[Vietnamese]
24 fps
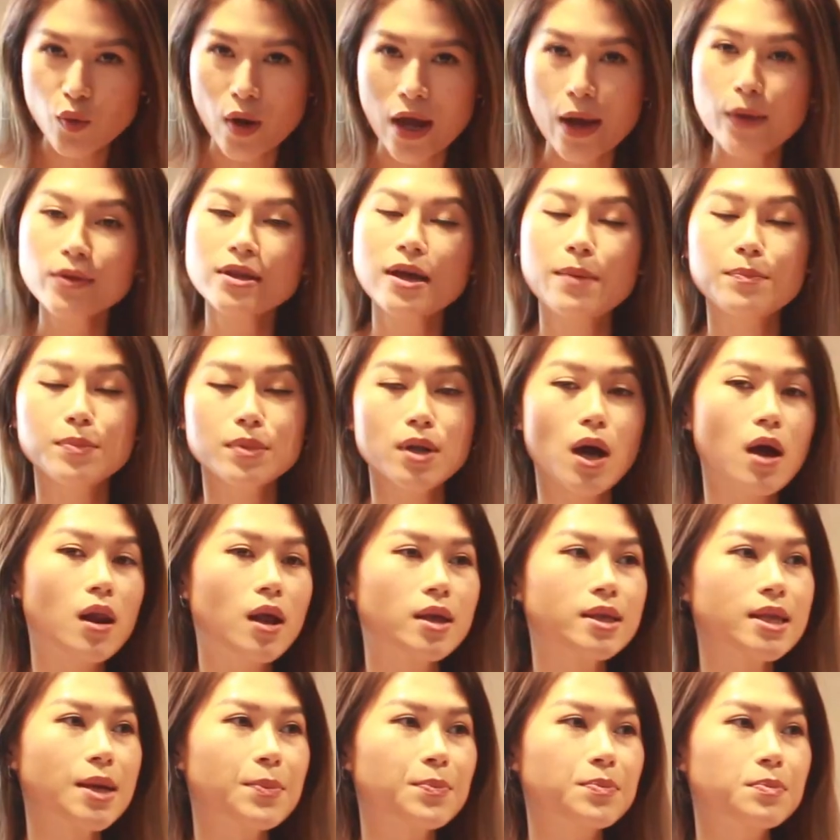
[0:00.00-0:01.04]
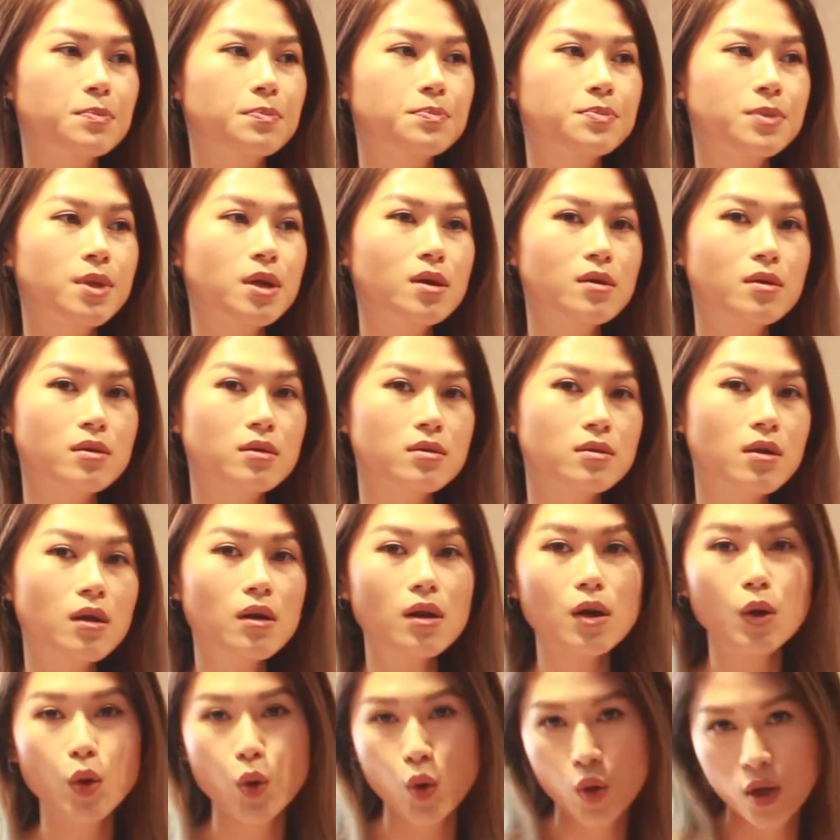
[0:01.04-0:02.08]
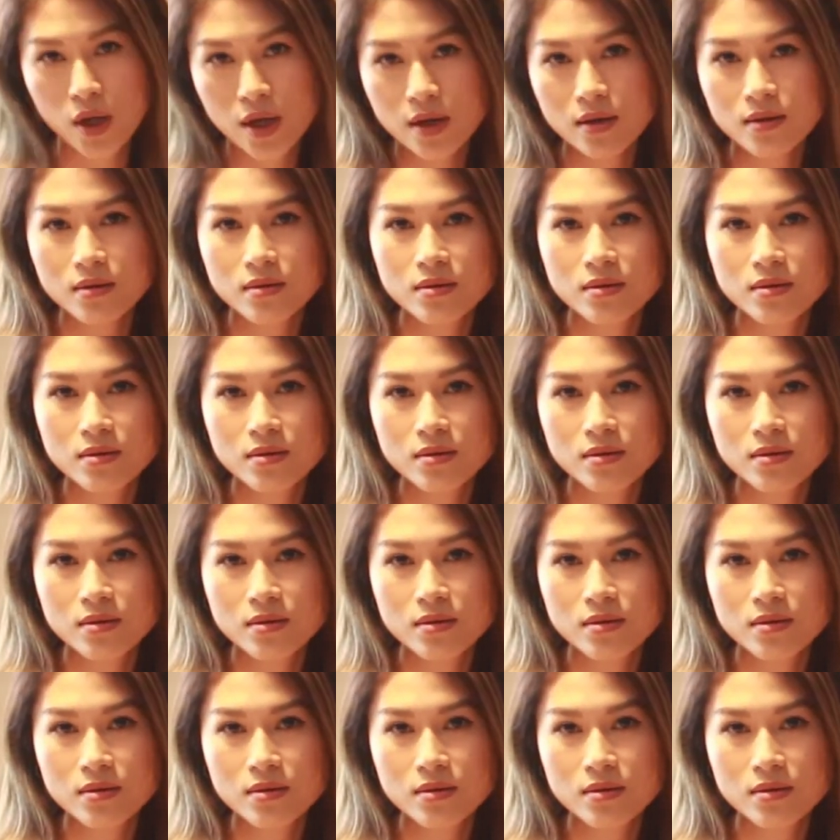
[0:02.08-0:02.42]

khỏe của tâm đó là tâm thức rất là khuya